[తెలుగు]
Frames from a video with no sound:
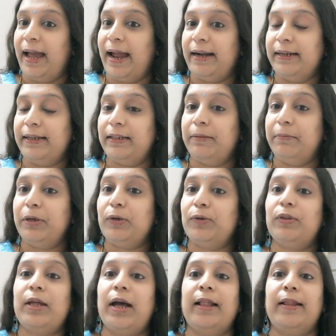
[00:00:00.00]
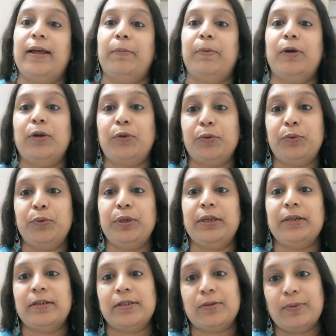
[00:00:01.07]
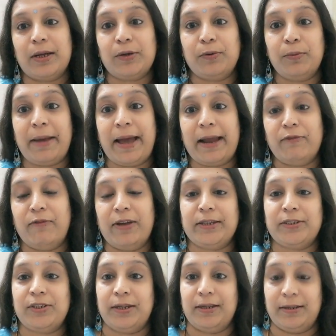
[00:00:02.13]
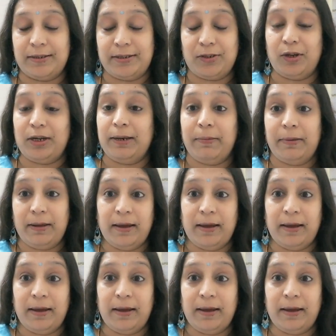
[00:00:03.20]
అండ్ ఇది మీరు దాదాపుగా టూ ఇయర్స్ వరకు మ్యానుఫ్యాక్చర్ సారీ